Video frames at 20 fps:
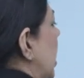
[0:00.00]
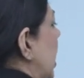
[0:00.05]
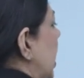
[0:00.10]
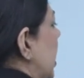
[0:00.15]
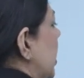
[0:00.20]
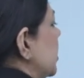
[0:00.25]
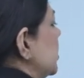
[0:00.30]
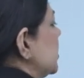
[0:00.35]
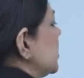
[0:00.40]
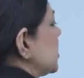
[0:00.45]

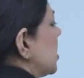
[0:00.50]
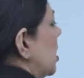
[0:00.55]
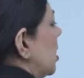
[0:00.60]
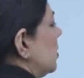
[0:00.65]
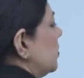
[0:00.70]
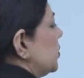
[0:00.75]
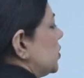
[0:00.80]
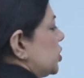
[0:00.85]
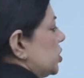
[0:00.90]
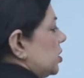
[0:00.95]
एंड
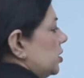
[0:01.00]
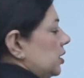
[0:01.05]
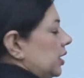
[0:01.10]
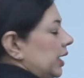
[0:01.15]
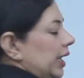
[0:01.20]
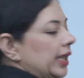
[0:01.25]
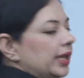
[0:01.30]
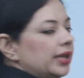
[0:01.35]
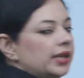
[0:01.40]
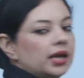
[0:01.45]
स्कल्पचर
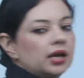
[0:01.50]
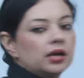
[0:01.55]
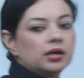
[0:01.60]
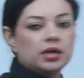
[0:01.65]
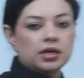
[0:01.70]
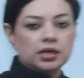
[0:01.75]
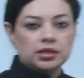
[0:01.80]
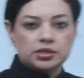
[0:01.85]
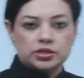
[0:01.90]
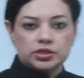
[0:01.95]
इन अ
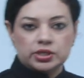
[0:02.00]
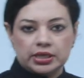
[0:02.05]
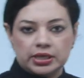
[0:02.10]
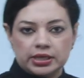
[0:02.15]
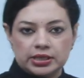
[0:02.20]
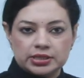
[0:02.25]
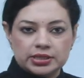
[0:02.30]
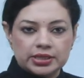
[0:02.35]
कंट्री